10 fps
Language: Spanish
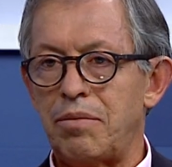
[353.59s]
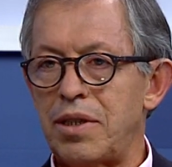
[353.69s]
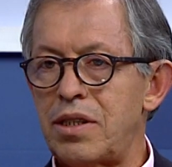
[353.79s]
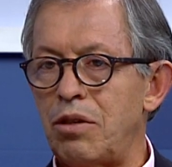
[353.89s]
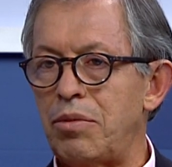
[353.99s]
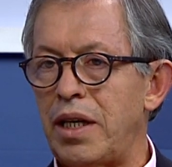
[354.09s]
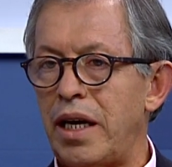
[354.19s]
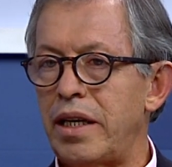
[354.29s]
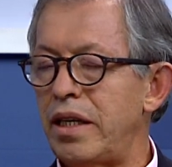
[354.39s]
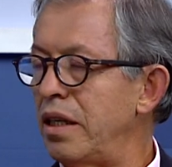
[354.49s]
este
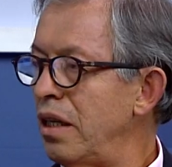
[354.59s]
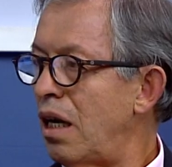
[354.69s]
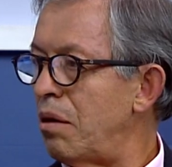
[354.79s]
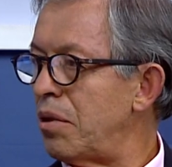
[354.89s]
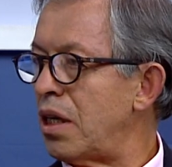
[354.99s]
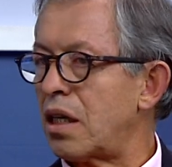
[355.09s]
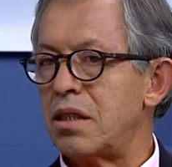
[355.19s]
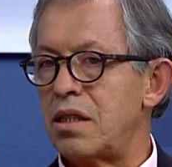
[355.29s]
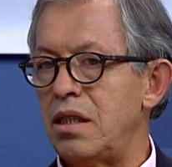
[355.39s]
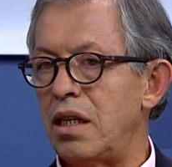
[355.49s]
homenaje a María
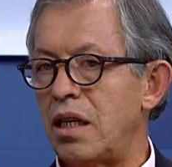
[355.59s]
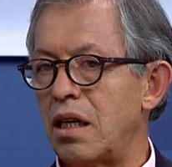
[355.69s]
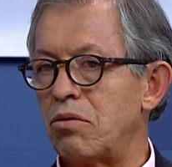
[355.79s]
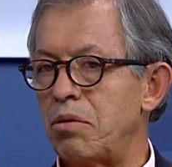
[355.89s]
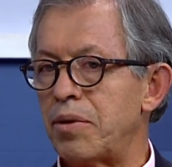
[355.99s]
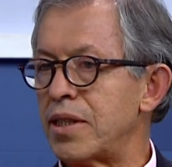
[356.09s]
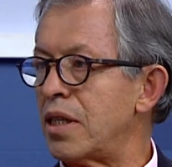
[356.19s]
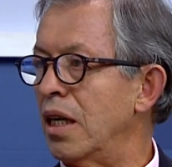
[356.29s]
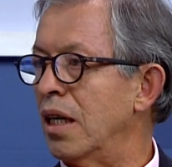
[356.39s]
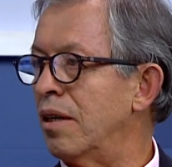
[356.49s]
Cristina Arango Pastrana.